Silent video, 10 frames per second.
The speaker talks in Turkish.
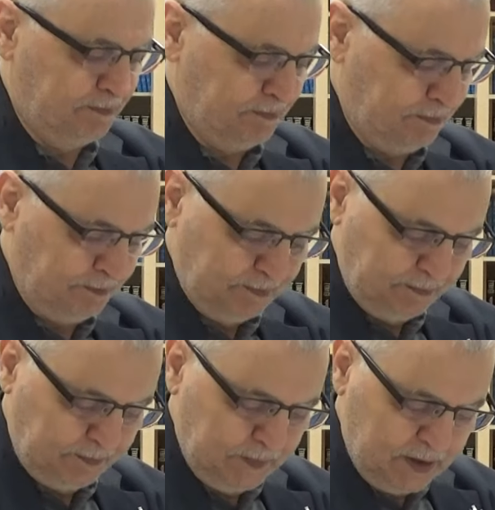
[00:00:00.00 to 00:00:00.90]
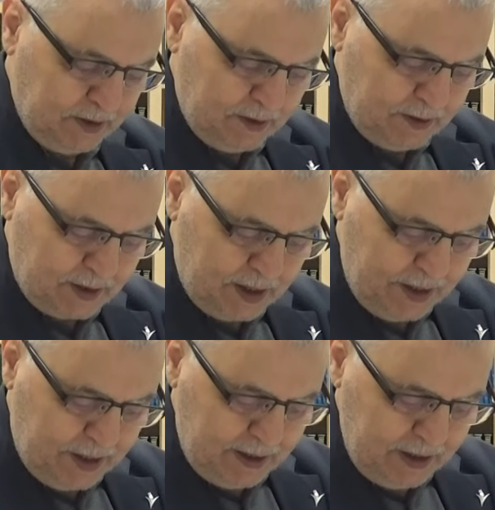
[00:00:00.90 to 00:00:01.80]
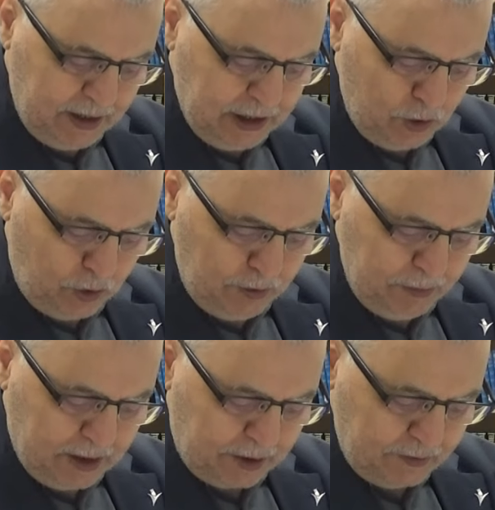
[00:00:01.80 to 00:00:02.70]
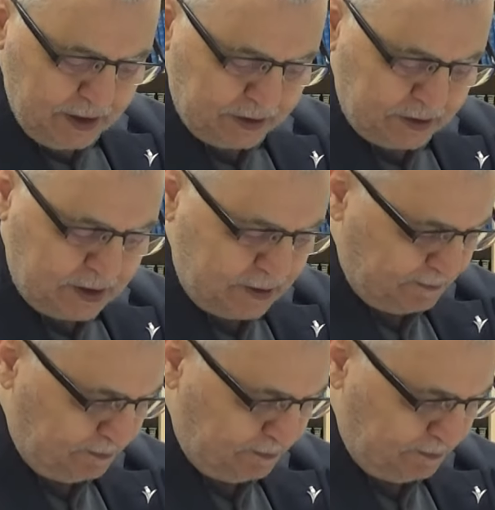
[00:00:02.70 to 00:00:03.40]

ki Darül Sana iyi olmayanı verdik.